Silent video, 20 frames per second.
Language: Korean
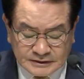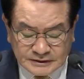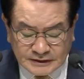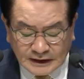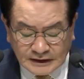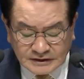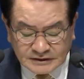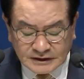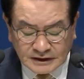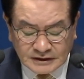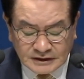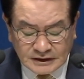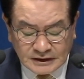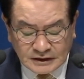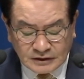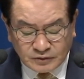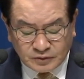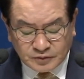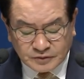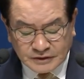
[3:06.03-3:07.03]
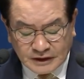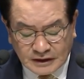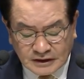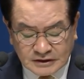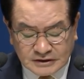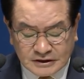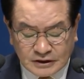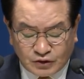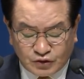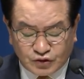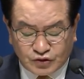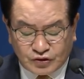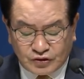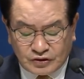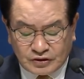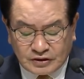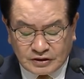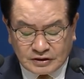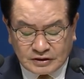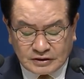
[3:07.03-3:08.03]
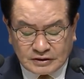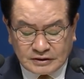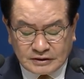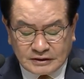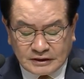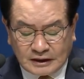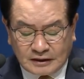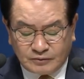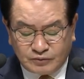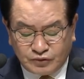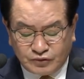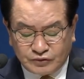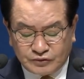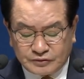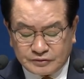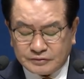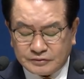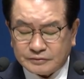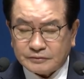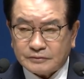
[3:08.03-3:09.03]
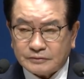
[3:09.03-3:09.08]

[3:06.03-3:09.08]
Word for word: 찻잔 일곱 잔을 채울 수 있는 당군,